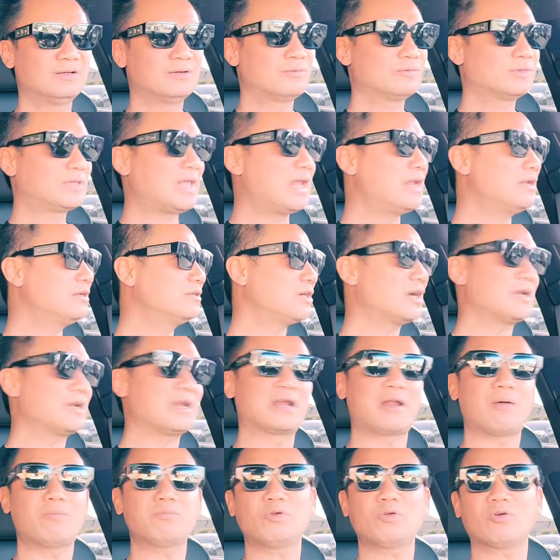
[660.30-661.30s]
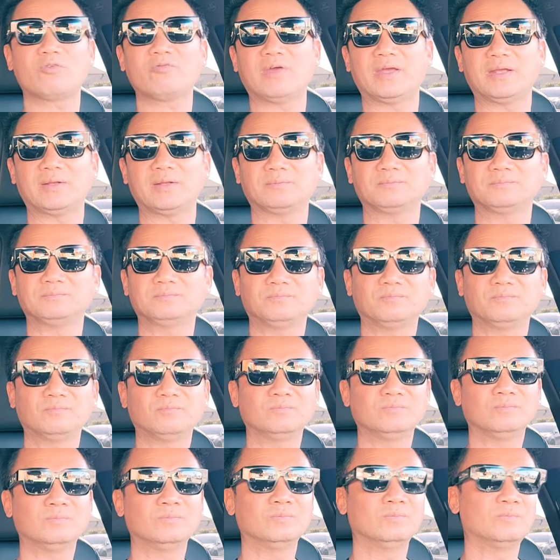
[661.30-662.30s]
tin rất là nóng luôn quý vị
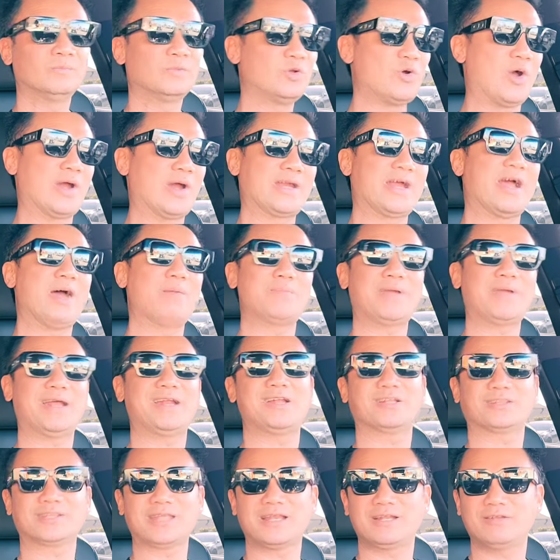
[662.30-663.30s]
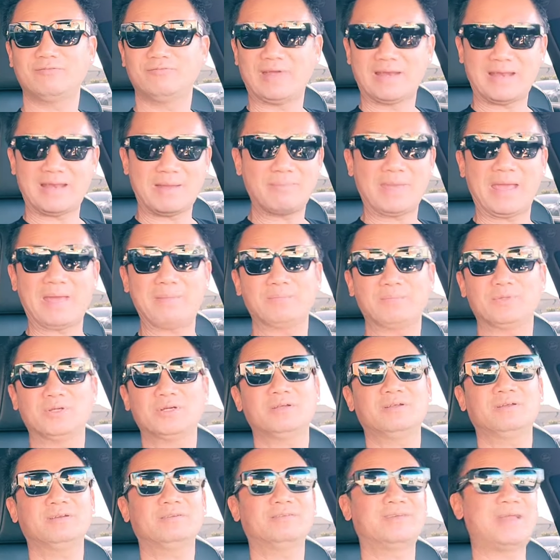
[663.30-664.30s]
ngoài ra hôm nay là tin về nam em
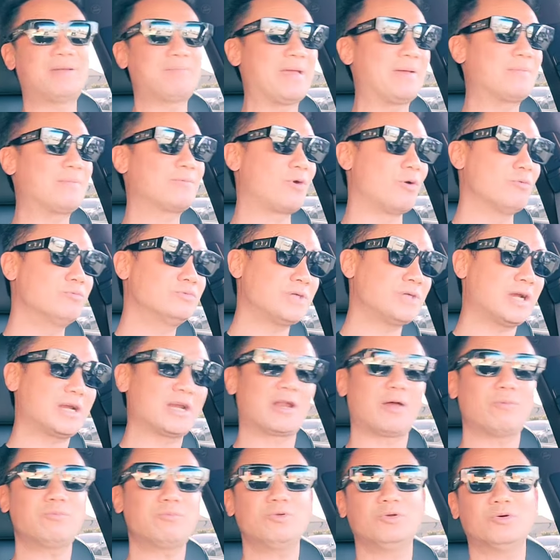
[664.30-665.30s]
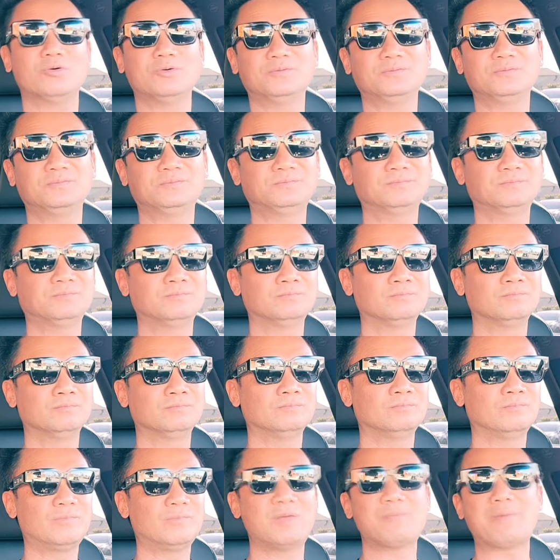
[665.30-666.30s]
nữa nam em cũng rất là nóng luôn
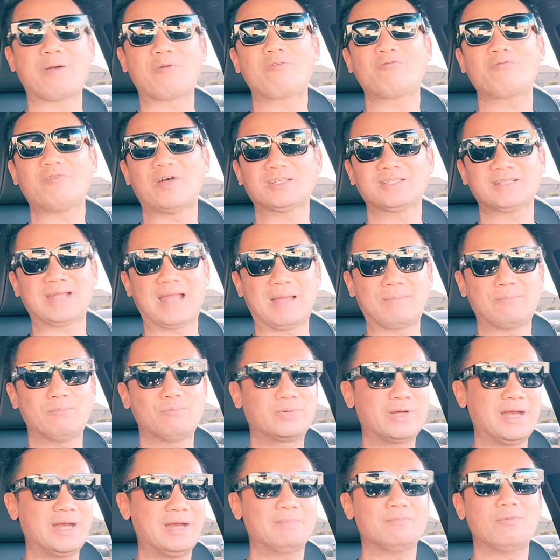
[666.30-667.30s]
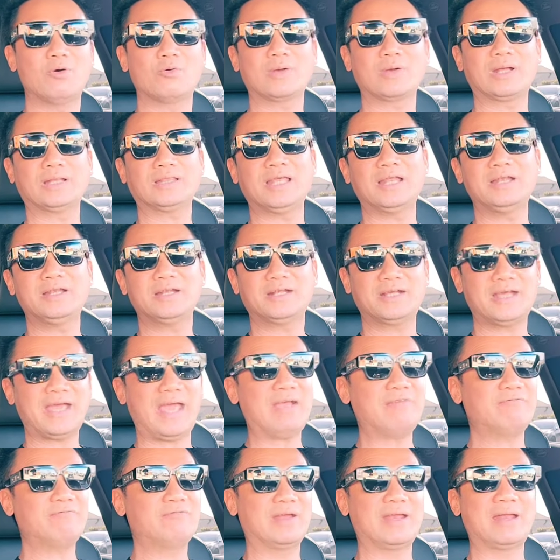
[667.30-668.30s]
nhưng mà Quốc Võ sẽ làm riêng một cái tin
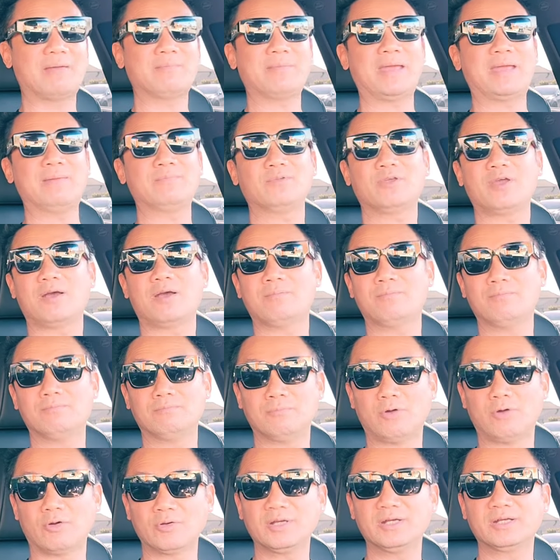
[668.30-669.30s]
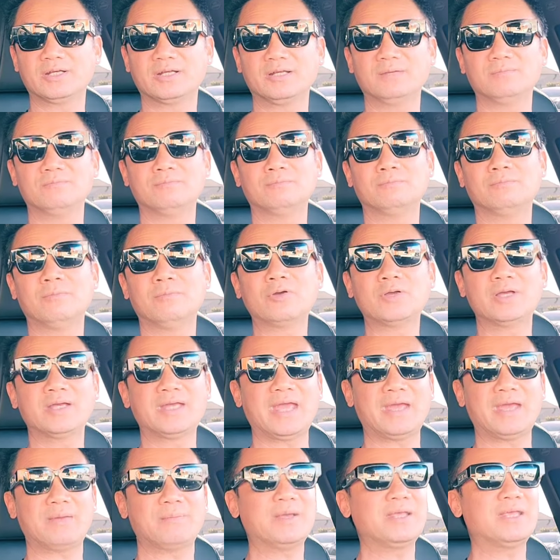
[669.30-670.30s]
khác về Nam Em cho mọi người mọi người
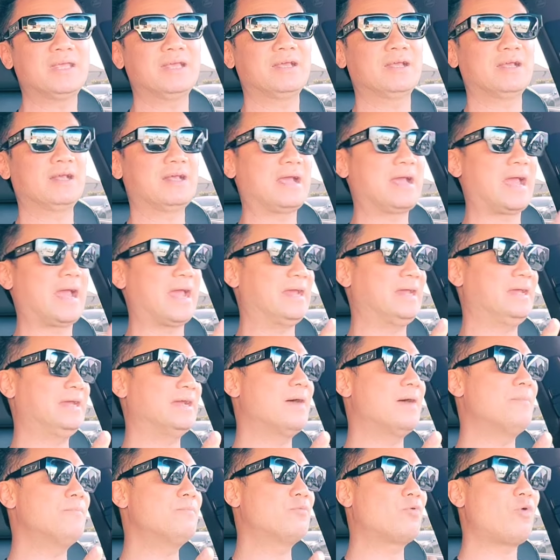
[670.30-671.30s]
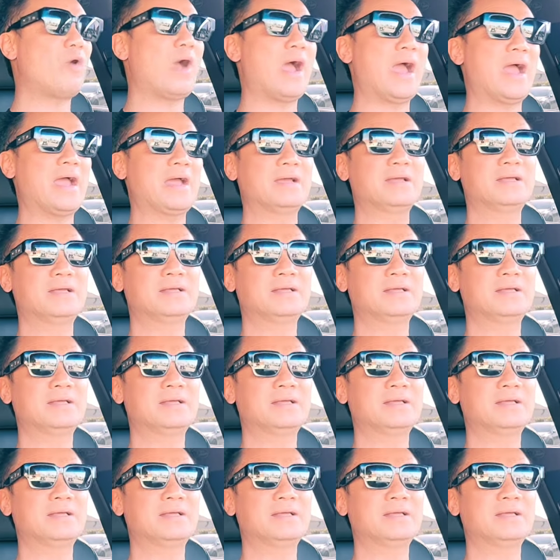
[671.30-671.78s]
nghe bởi vì ngày hôm qua